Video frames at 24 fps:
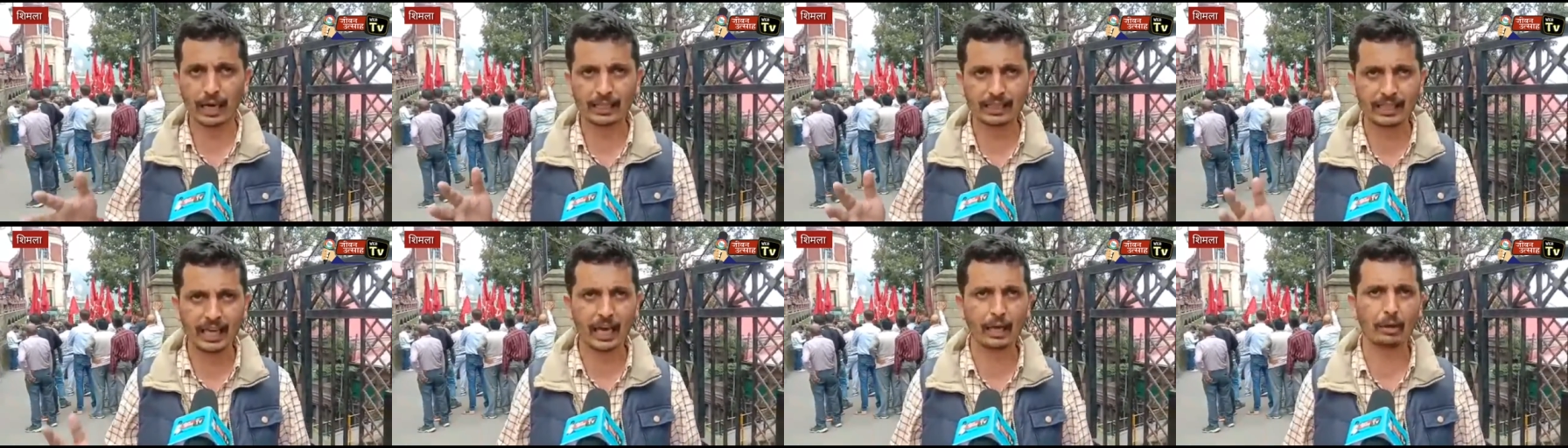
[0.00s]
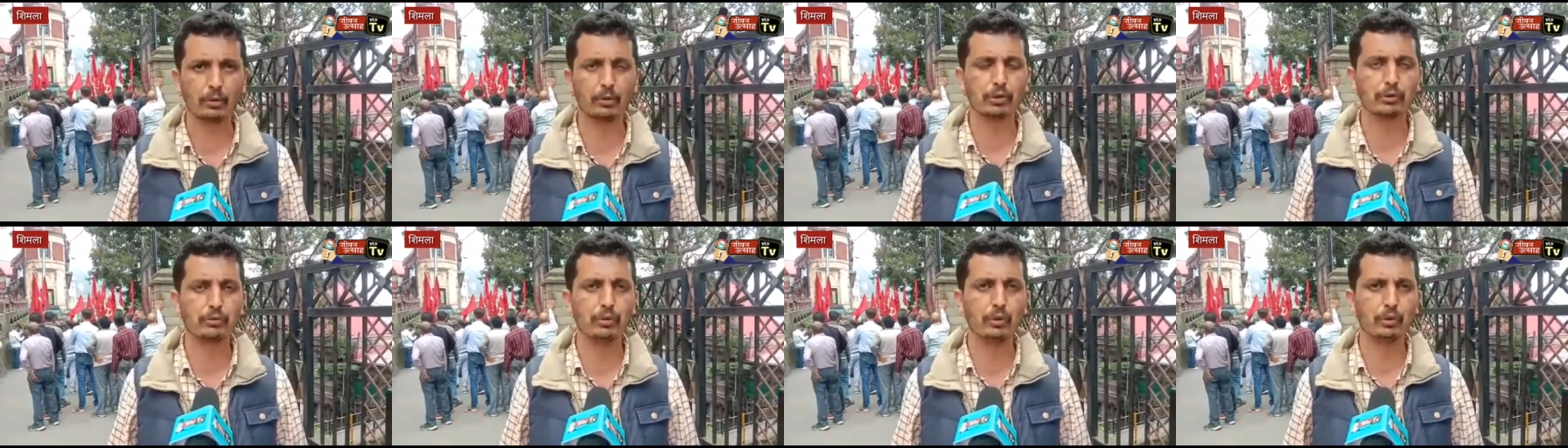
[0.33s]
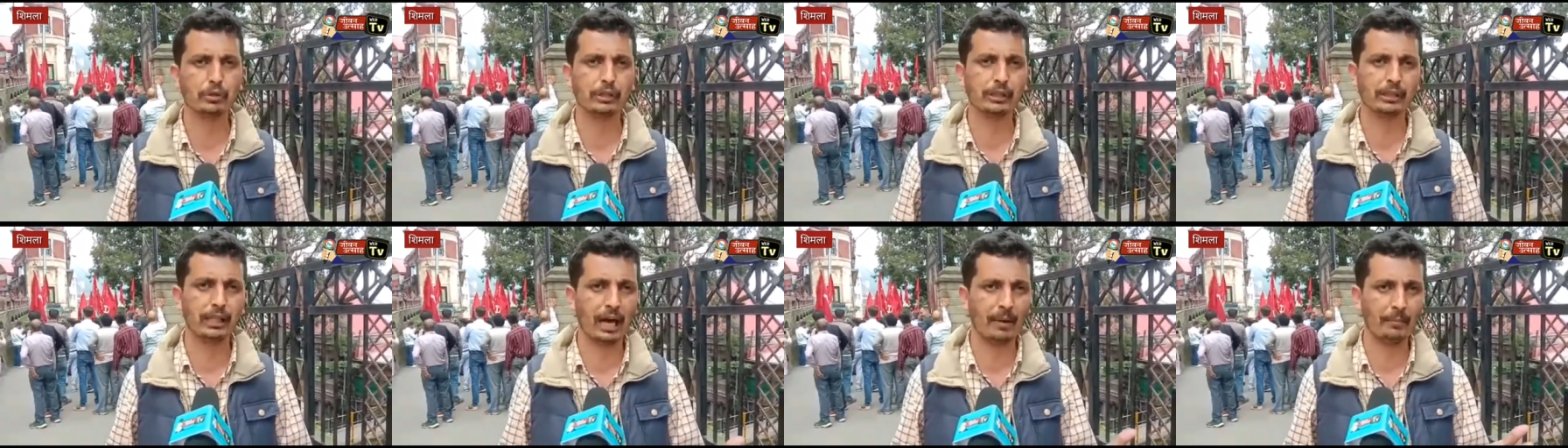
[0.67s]
खाद्यान्न होते हैं
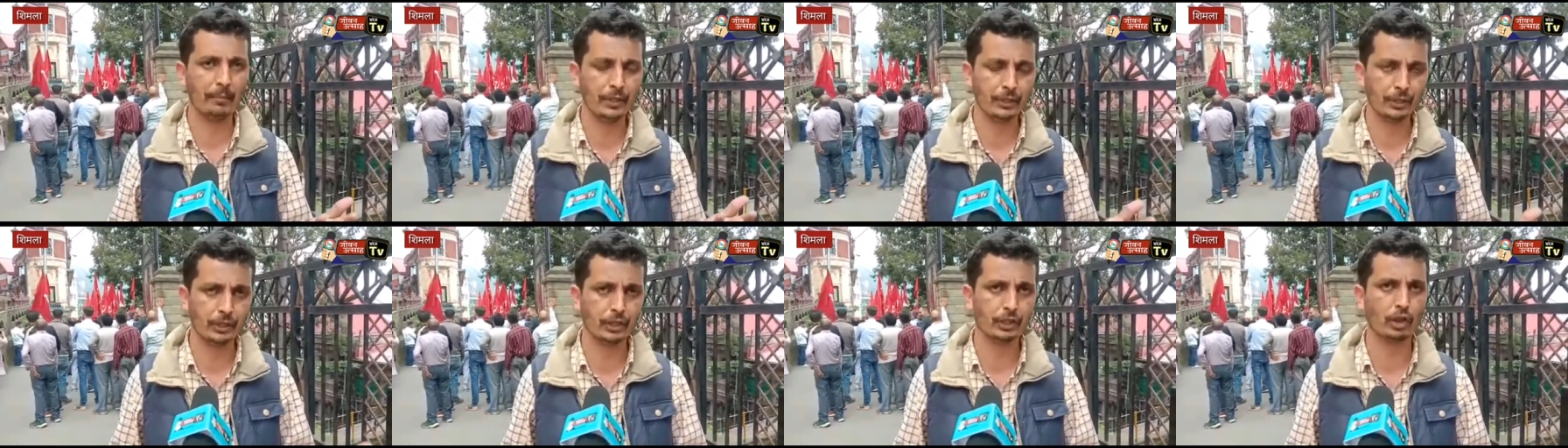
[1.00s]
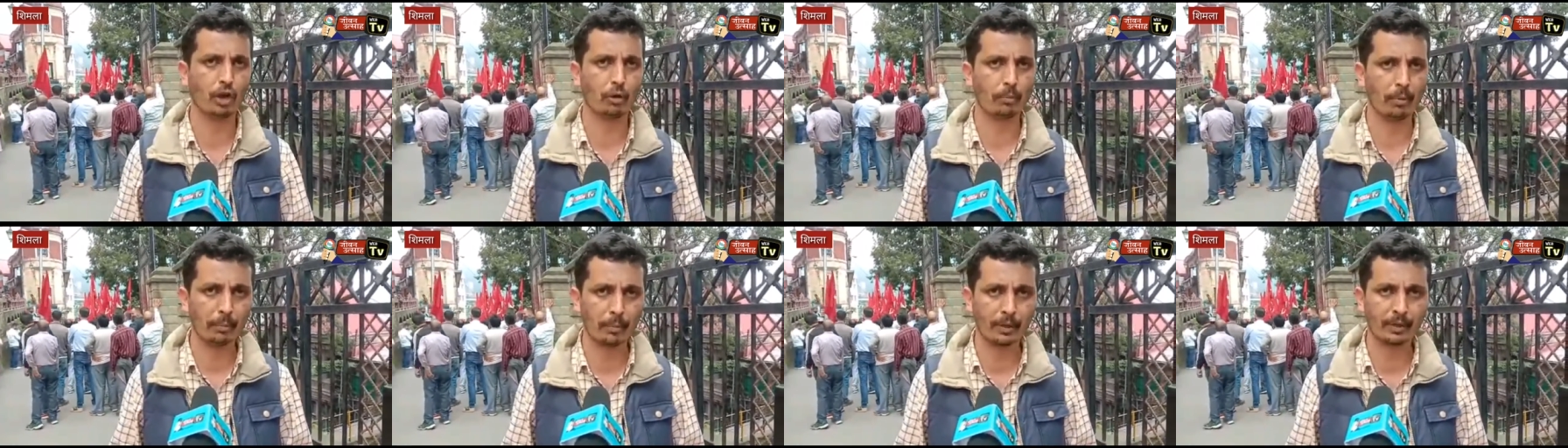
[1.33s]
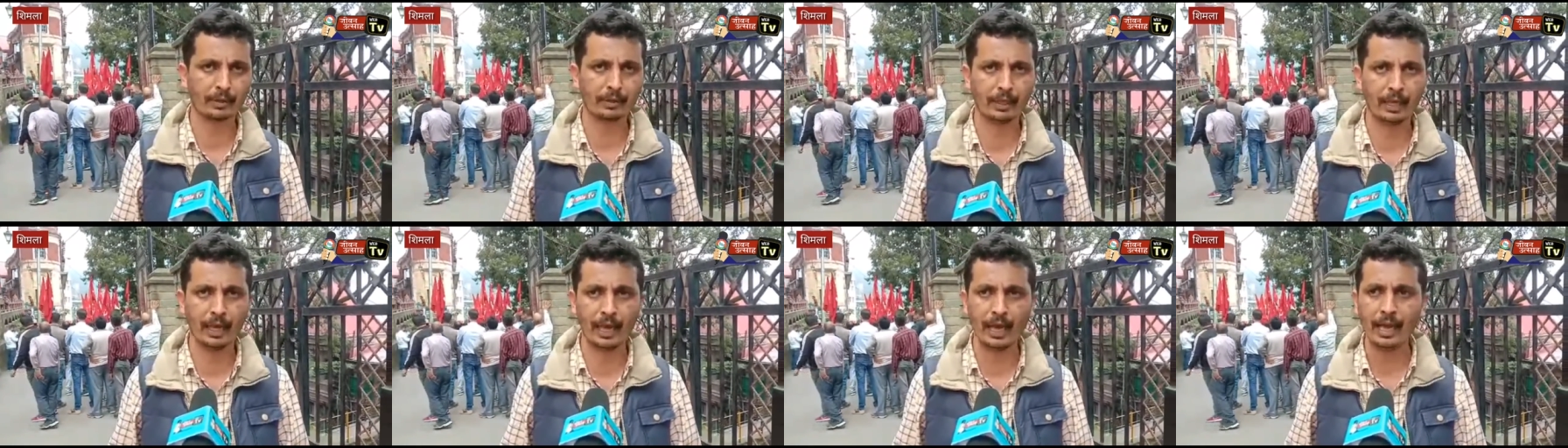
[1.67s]
उसके दाम भी निश्चित तौर पर
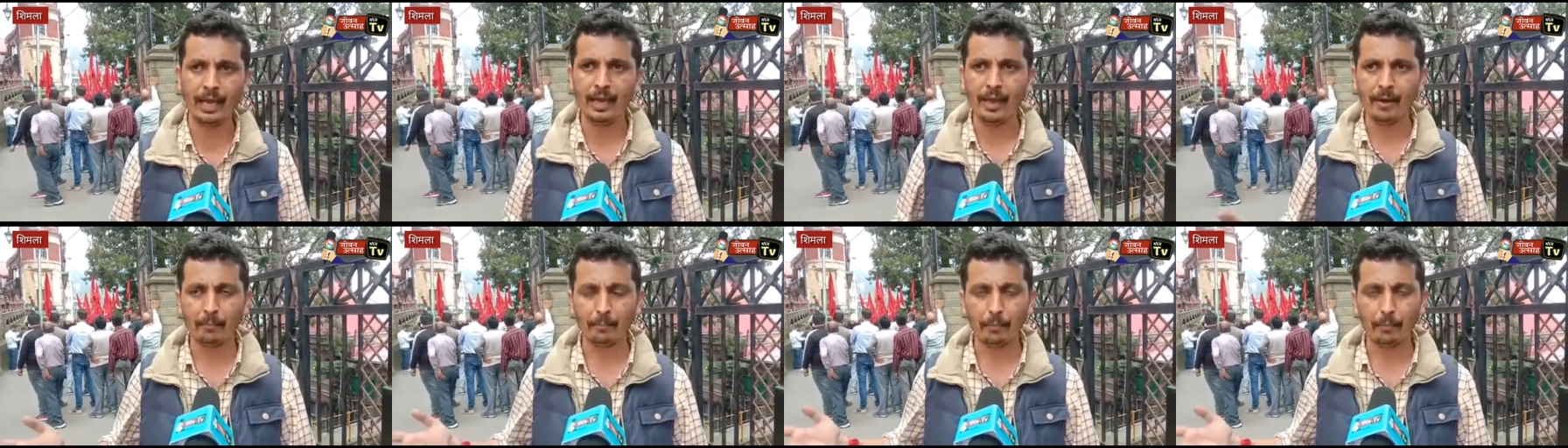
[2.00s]
बढ़ते हैं